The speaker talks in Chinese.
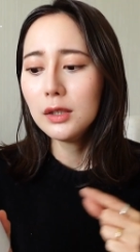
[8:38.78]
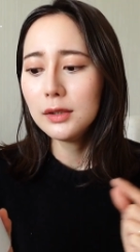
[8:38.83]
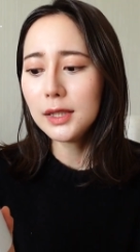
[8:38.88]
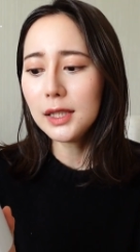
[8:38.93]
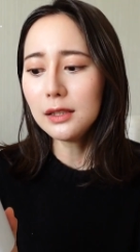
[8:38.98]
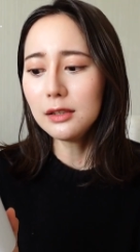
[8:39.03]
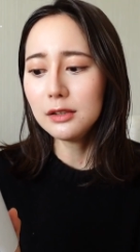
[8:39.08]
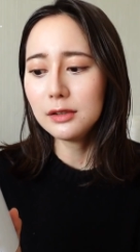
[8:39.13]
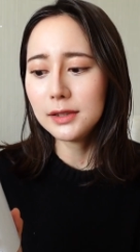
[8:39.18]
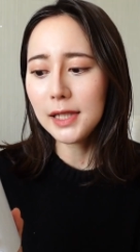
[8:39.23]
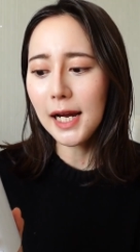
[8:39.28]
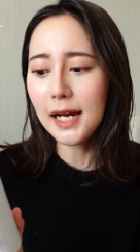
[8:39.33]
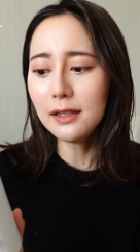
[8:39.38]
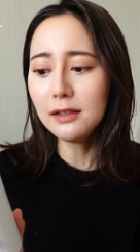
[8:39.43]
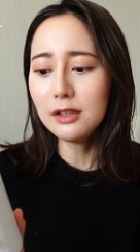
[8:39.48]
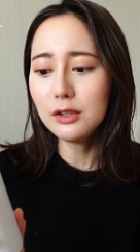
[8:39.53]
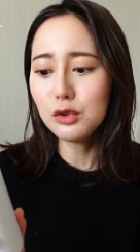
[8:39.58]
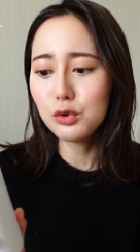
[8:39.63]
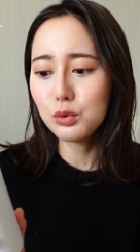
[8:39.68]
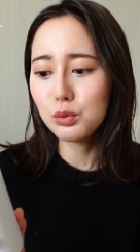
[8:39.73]
那呢，它
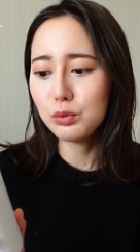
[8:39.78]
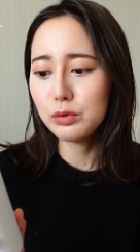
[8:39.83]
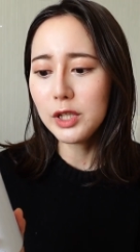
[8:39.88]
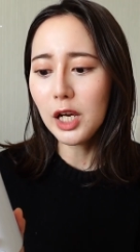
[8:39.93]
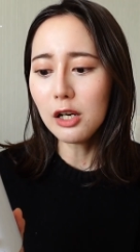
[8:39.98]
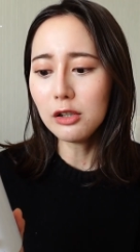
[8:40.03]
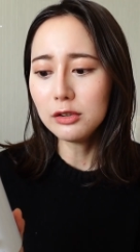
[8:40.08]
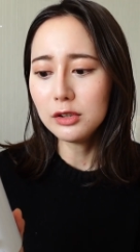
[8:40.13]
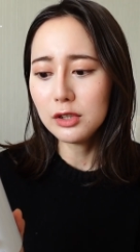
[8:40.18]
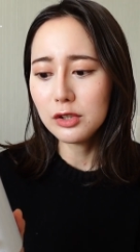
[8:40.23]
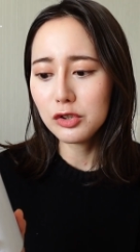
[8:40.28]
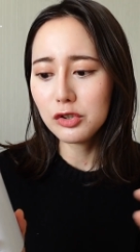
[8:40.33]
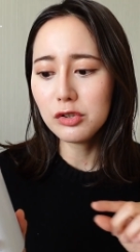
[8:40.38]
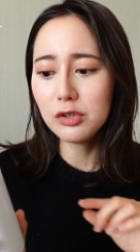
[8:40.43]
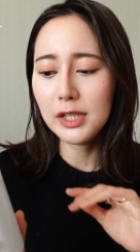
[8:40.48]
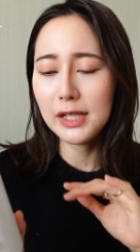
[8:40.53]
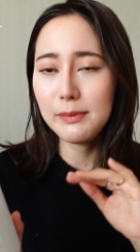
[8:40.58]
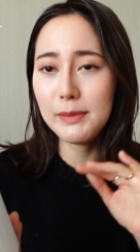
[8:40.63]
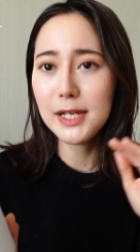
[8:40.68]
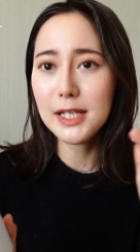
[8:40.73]
呢主要呢
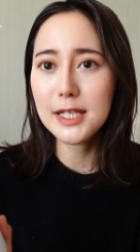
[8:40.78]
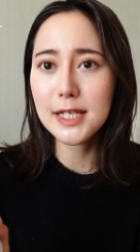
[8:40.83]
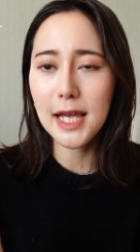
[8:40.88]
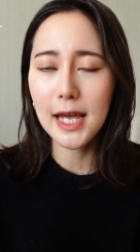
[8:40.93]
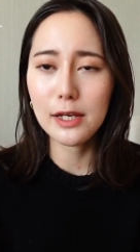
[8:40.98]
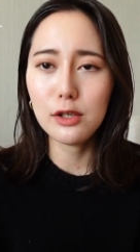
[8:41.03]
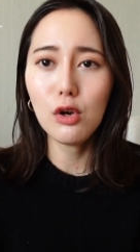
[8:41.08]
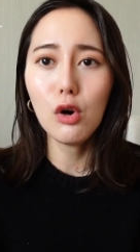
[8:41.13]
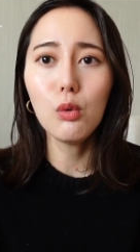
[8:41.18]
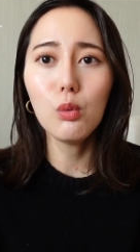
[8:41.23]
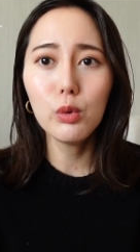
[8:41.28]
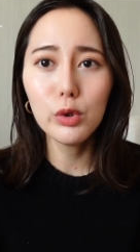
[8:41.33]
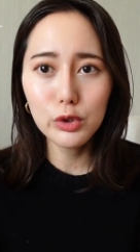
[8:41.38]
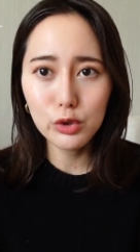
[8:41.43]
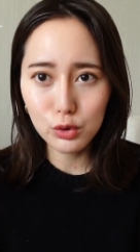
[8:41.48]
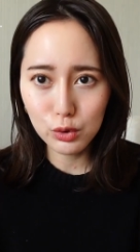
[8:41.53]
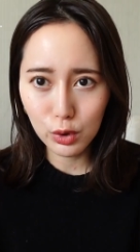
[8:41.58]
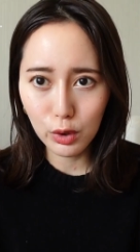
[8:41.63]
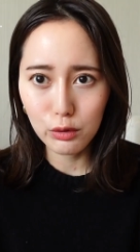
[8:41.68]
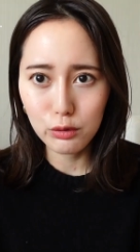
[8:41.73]
是里面采用
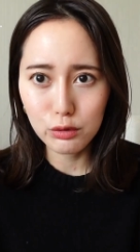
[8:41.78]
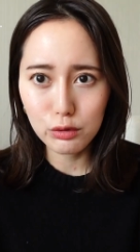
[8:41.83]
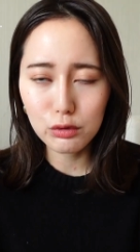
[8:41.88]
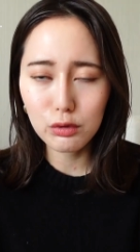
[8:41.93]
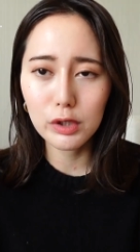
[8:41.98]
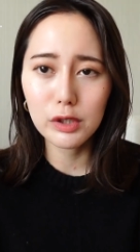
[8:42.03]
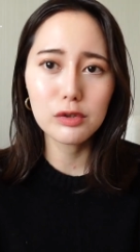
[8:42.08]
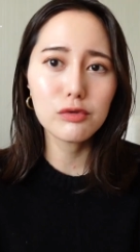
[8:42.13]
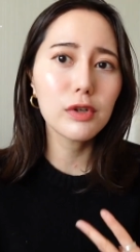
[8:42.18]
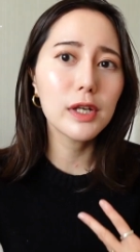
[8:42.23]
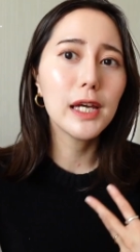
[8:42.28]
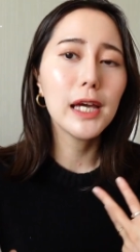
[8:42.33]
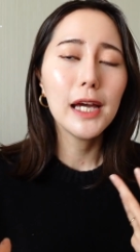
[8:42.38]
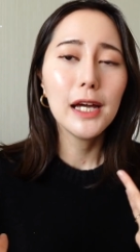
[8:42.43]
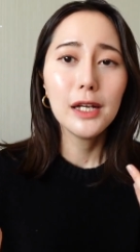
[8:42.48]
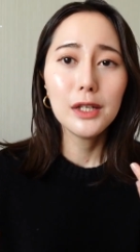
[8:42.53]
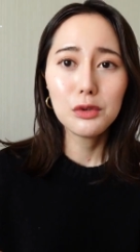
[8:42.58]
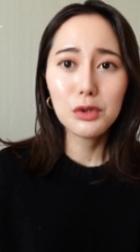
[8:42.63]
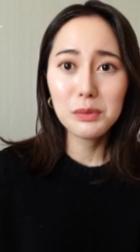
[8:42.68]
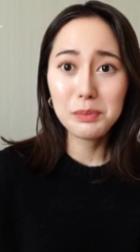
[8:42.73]
温泉水，所以
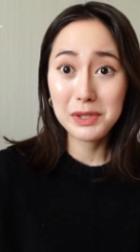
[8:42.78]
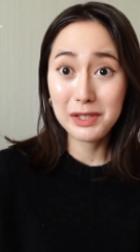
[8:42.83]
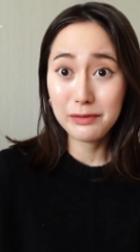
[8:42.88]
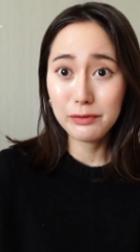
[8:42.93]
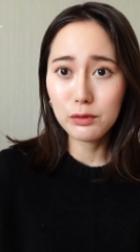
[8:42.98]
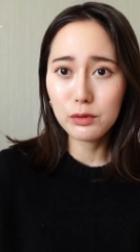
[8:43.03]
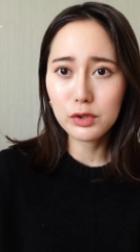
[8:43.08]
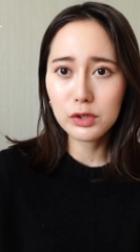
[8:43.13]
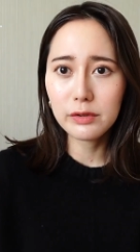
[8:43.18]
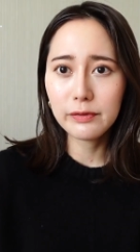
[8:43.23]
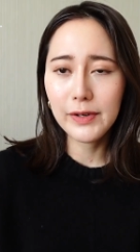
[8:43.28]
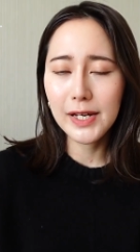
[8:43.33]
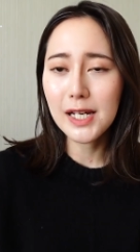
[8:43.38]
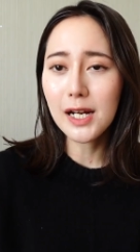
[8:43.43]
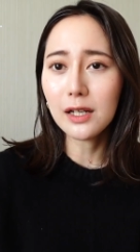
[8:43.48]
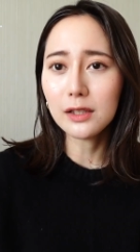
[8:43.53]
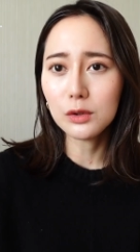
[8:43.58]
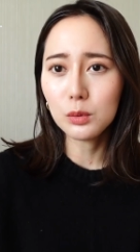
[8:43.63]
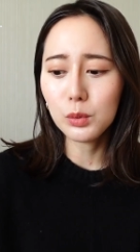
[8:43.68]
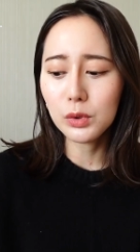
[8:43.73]
对皮肤是非
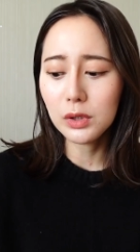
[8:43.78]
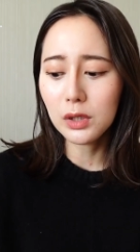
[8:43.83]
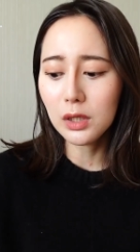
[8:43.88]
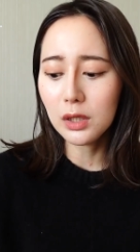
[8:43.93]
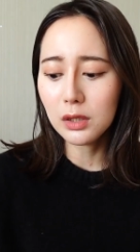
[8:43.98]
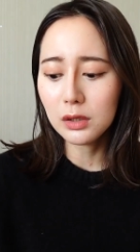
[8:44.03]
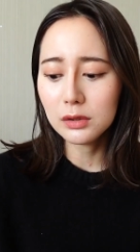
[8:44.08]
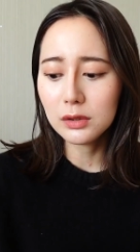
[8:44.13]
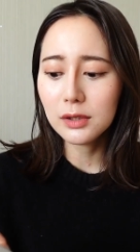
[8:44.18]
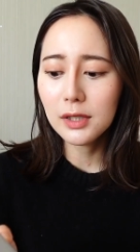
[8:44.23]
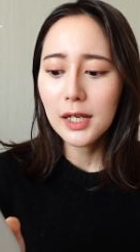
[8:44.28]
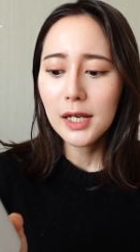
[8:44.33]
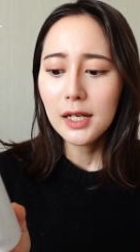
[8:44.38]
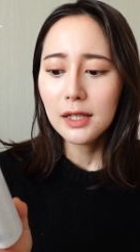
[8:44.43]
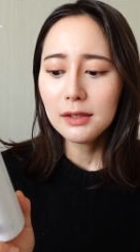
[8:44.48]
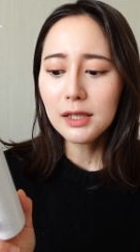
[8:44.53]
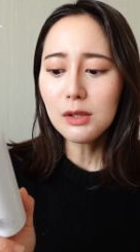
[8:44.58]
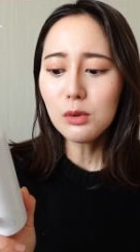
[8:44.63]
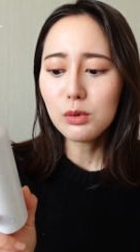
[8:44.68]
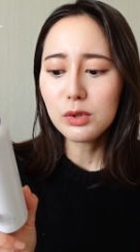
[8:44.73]
常的温和的。
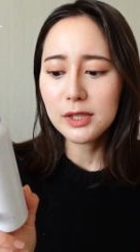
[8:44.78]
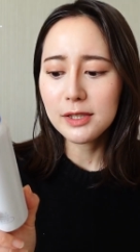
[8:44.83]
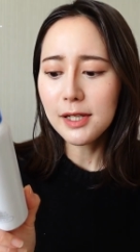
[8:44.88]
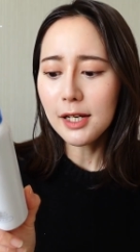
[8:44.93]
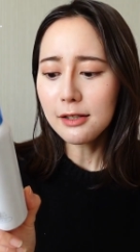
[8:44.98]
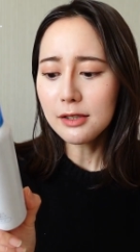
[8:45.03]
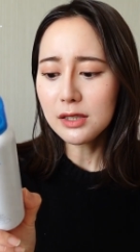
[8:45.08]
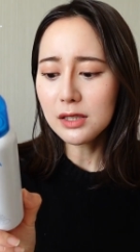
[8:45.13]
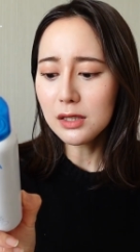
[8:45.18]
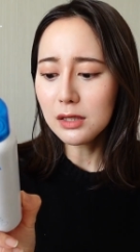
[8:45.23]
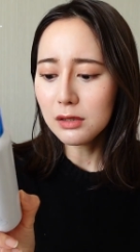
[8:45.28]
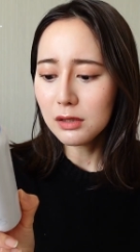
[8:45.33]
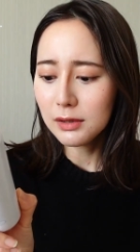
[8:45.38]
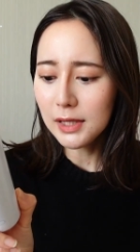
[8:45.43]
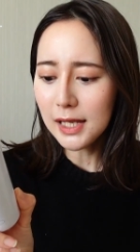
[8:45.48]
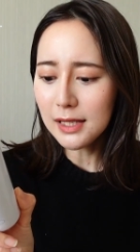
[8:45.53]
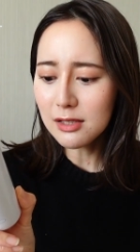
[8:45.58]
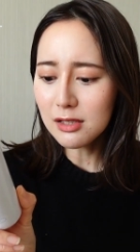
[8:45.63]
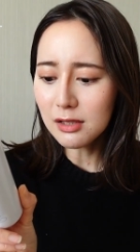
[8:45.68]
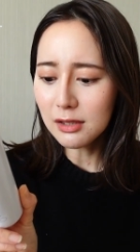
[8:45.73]
那我相信呢，
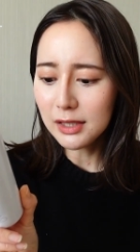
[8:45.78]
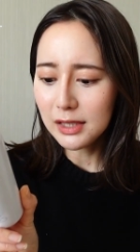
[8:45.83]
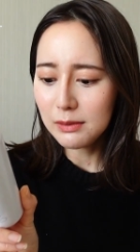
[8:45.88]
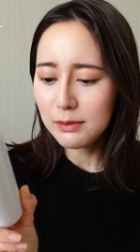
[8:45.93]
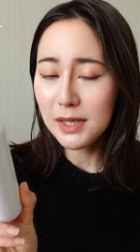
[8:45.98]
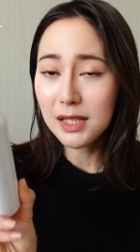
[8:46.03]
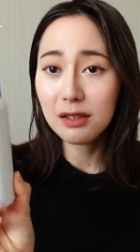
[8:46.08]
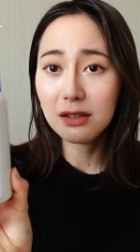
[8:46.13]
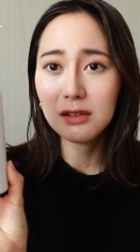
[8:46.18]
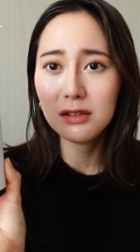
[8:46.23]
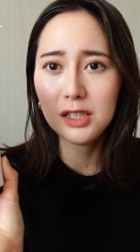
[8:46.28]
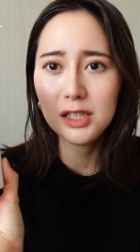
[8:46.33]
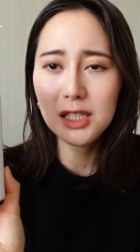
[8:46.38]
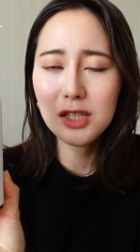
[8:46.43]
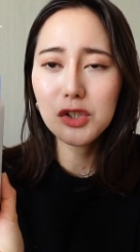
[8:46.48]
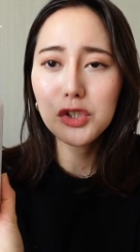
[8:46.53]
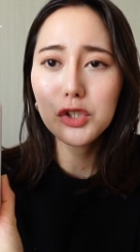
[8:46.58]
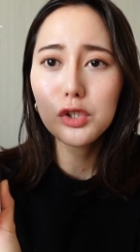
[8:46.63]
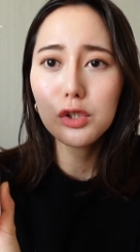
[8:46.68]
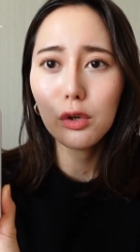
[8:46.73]
它这个里面呢一
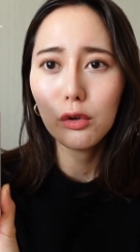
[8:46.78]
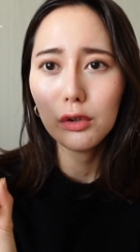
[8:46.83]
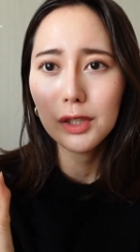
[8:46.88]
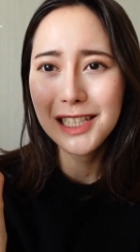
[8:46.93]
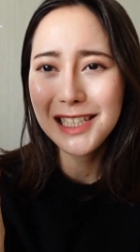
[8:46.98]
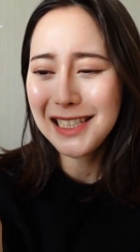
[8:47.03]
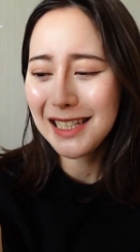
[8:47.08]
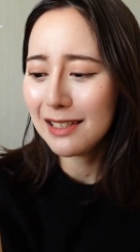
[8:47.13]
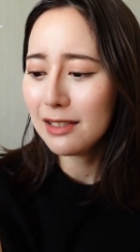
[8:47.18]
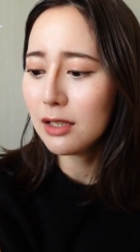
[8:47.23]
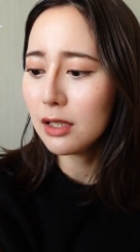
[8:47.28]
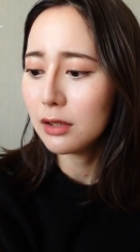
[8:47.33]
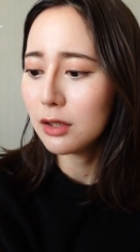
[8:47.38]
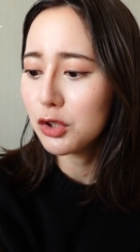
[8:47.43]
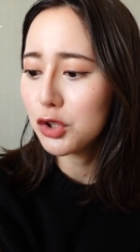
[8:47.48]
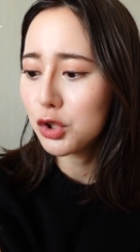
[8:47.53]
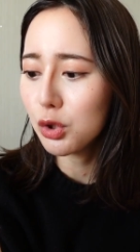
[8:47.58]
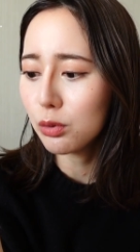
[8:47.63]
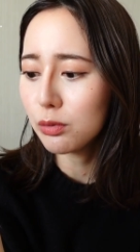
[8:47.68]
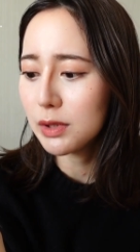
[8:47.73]
定是有一点点的
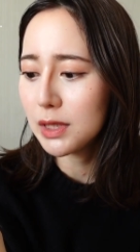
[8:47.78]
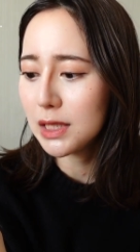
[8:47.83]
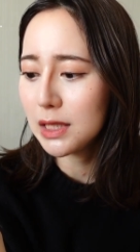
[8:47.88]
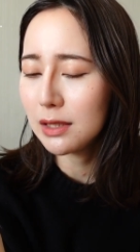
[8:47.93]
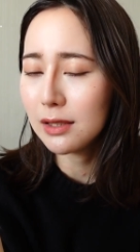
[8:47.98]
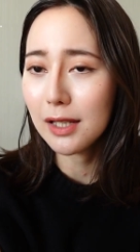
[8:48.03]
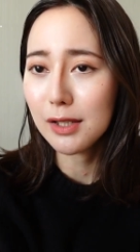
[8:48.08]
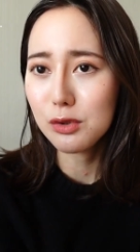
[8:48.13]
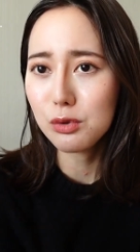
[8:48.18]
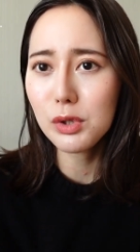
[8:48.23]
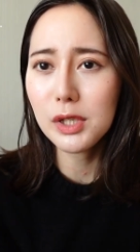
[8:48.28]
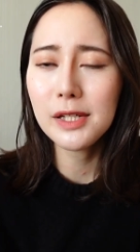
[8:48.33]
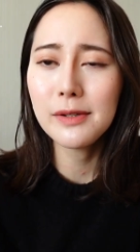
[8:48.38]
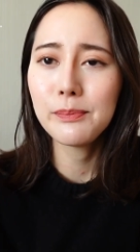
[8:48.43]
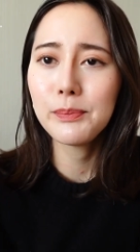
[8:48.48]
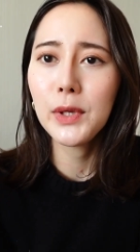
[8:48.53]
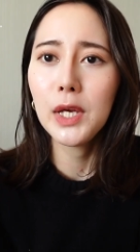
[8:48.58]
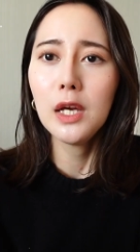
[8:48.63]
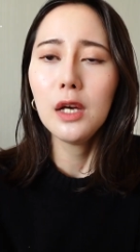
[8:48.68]
酒精啦，所以。